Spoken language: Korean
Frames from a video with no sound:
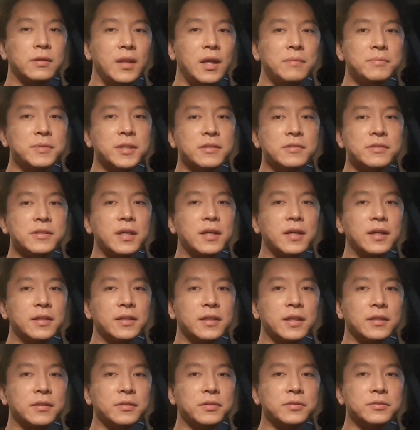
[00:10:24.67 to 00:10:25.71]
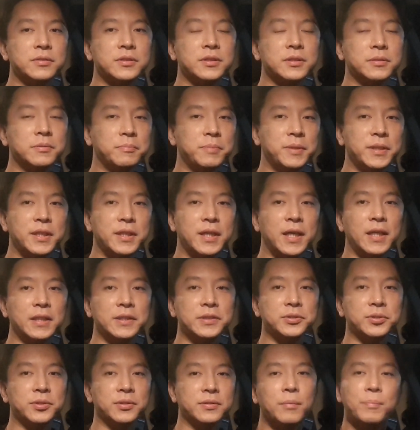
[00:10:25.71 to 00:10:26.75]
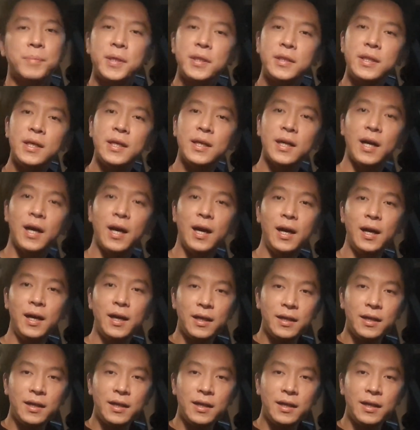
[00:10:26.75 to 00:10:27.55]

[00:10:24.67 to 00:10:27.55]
갑자기 그 생각이 나네요. 지금은 PD가 아니죠. PD인가?